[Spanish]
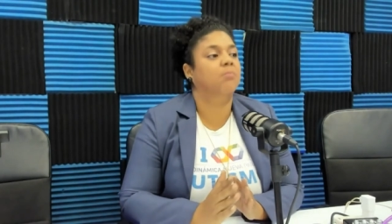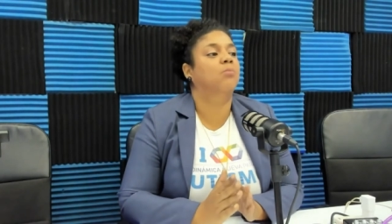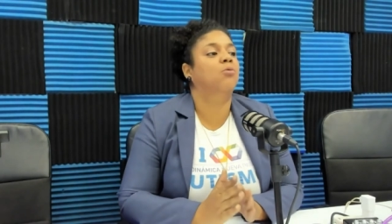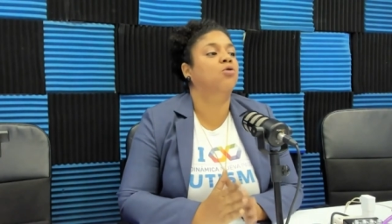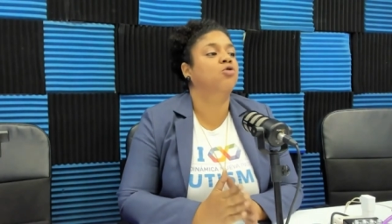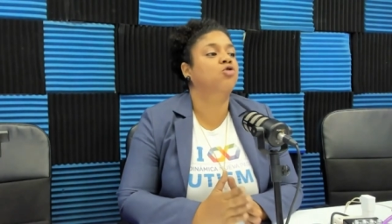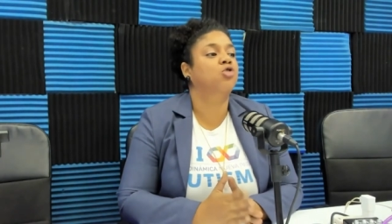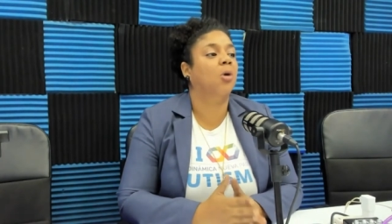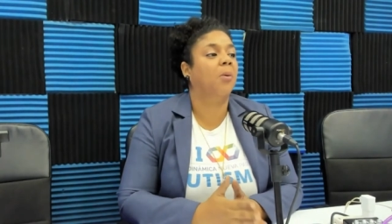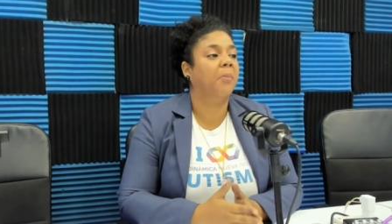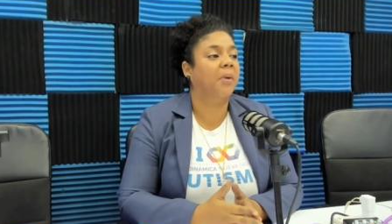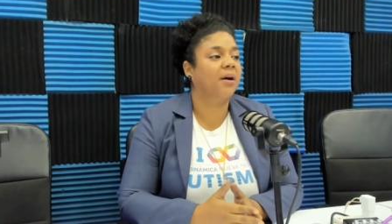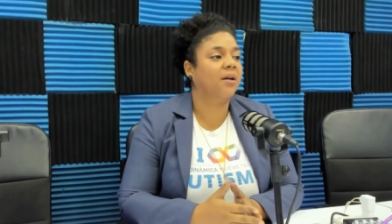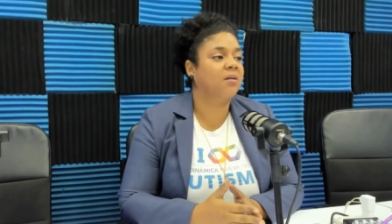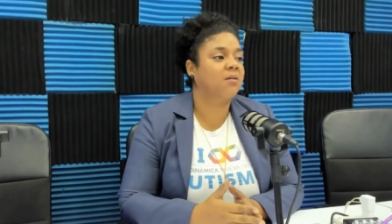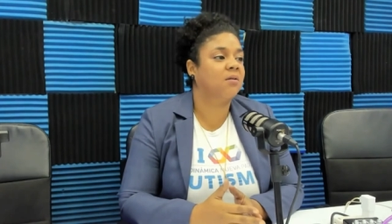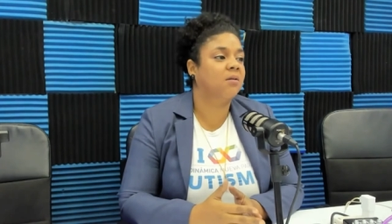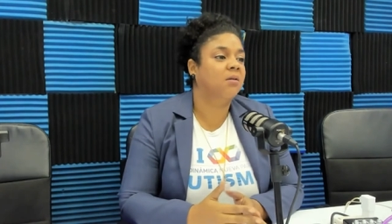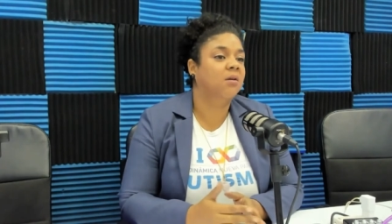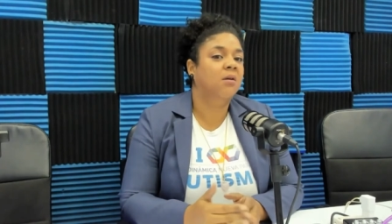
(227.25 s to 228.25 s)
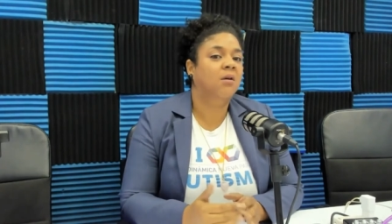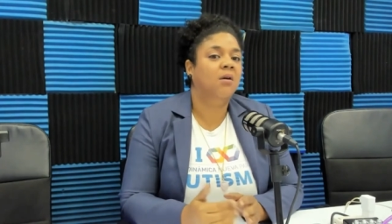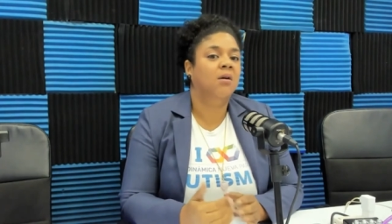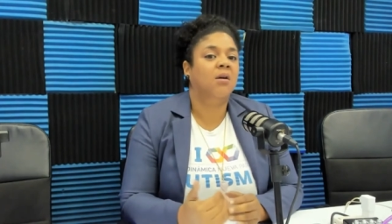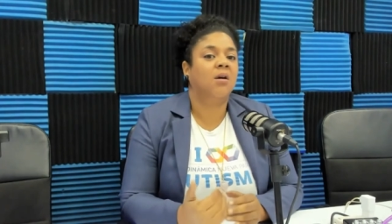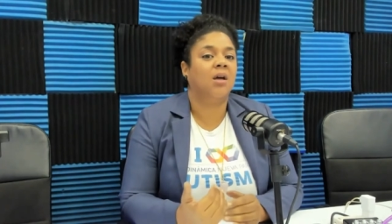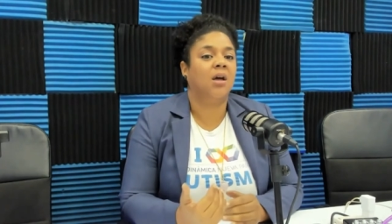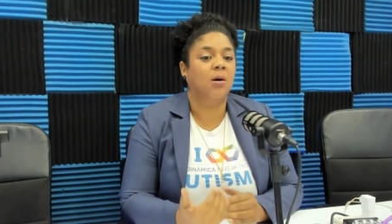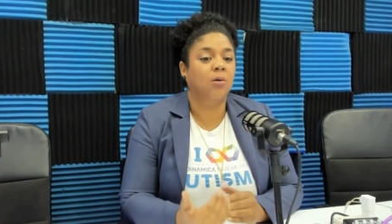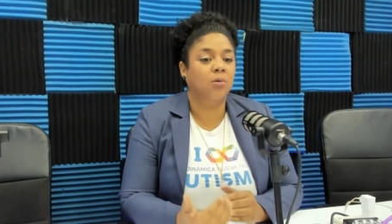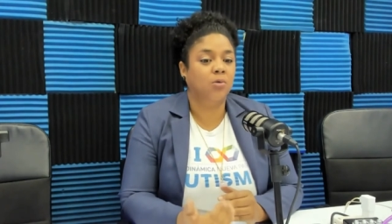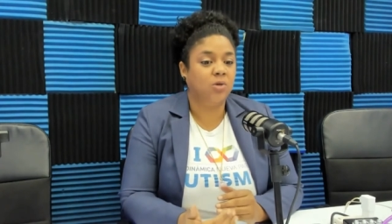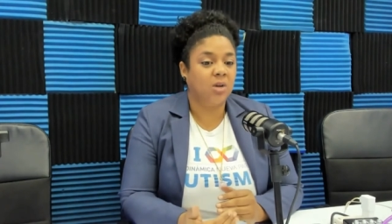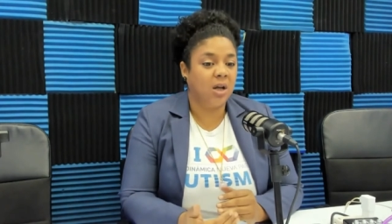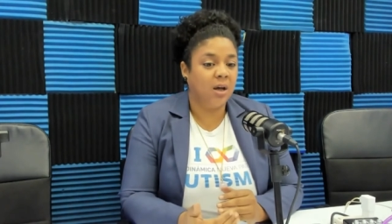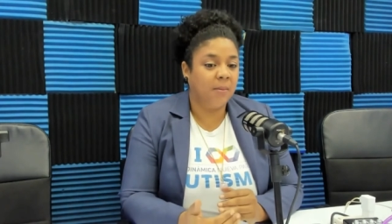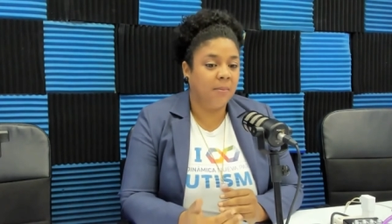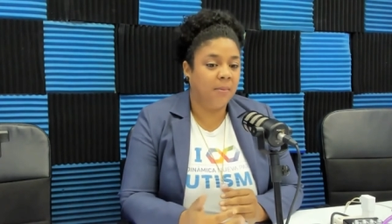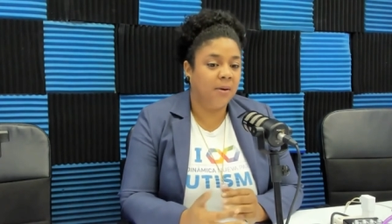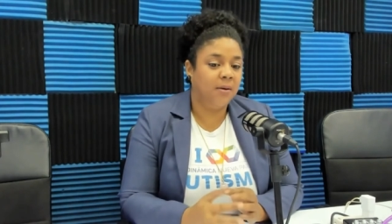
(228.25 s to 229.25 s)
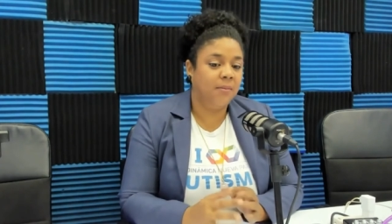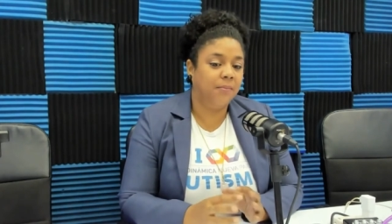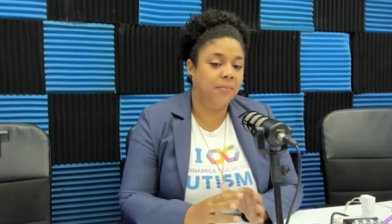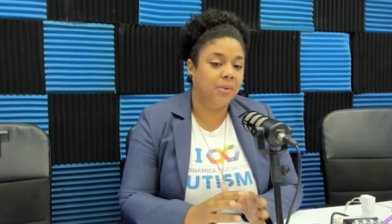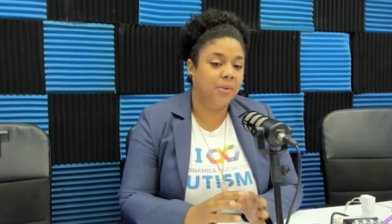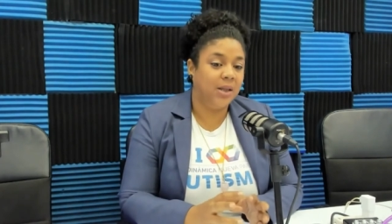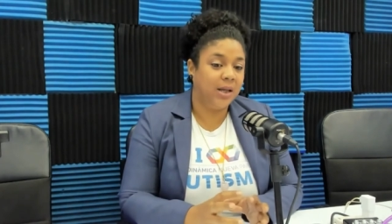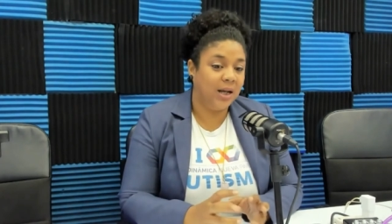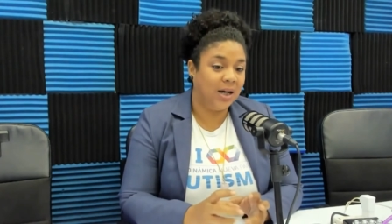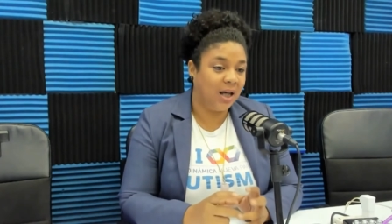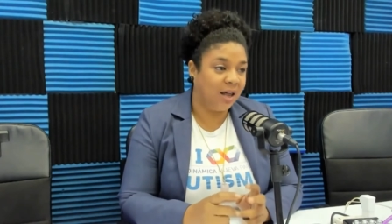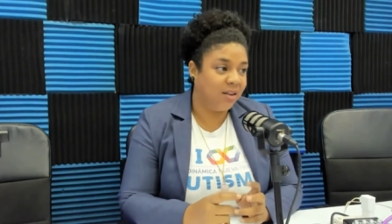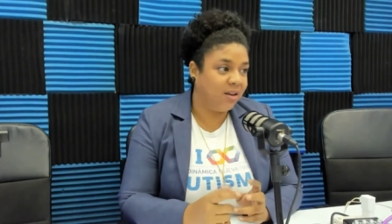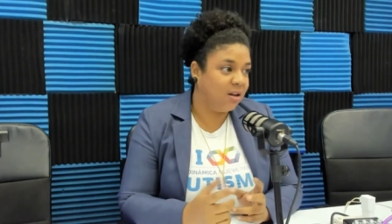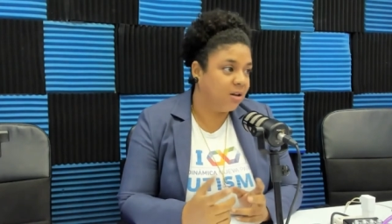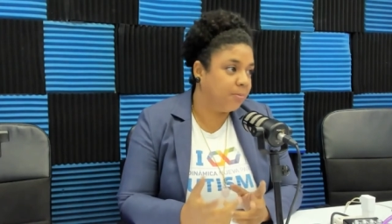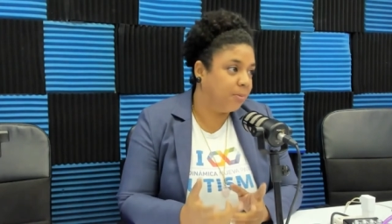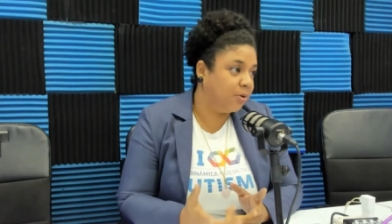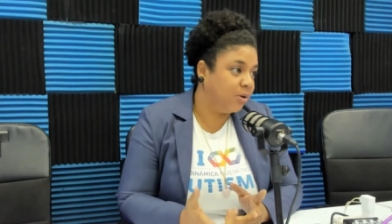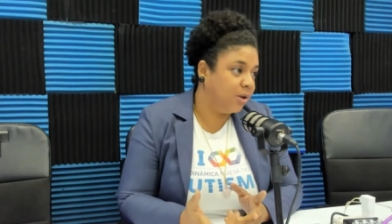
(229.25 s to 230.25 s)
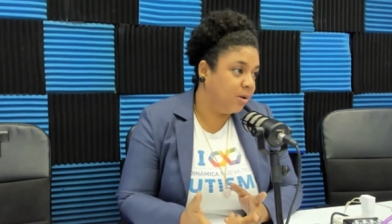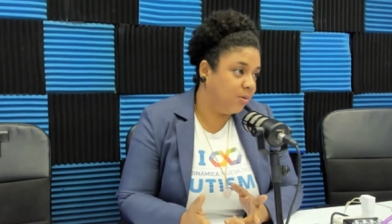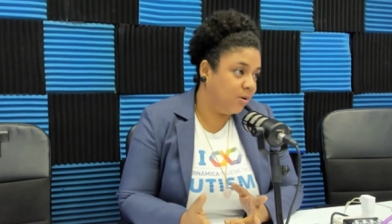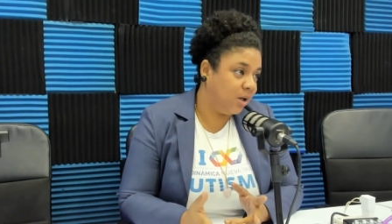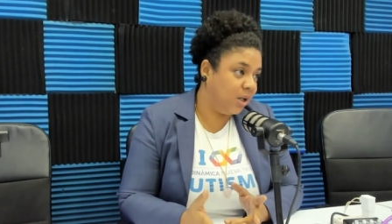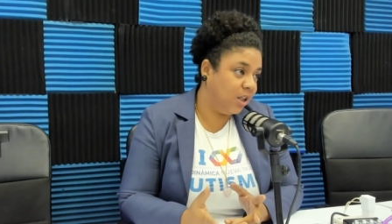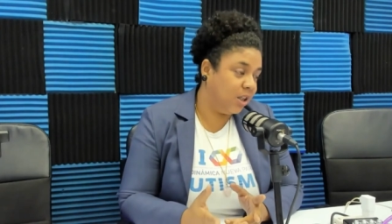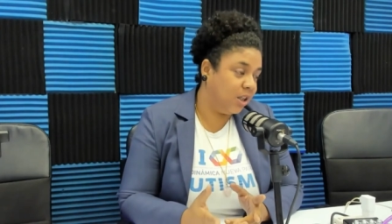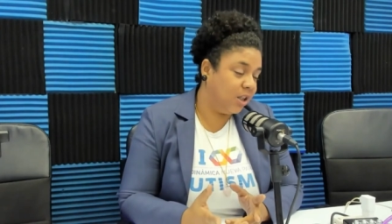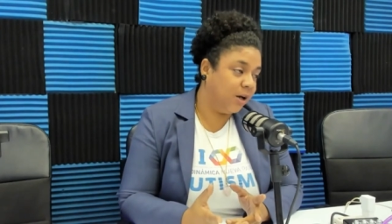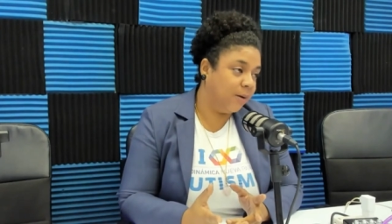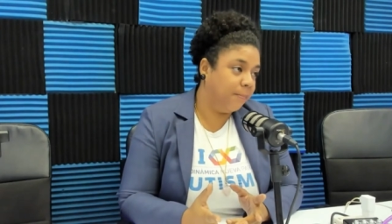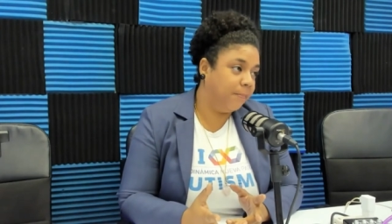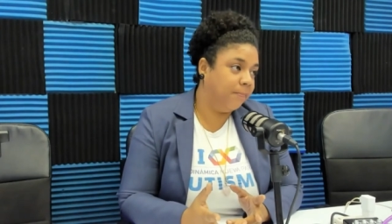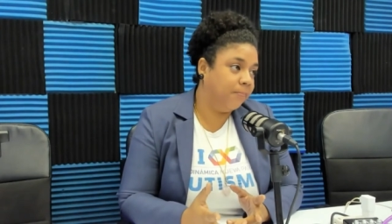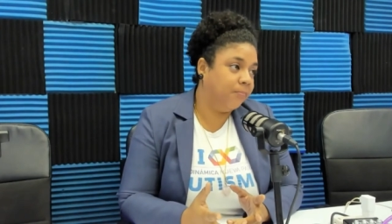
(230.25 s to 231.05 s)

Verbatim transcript: mucho más que un tema de la disponibilidad.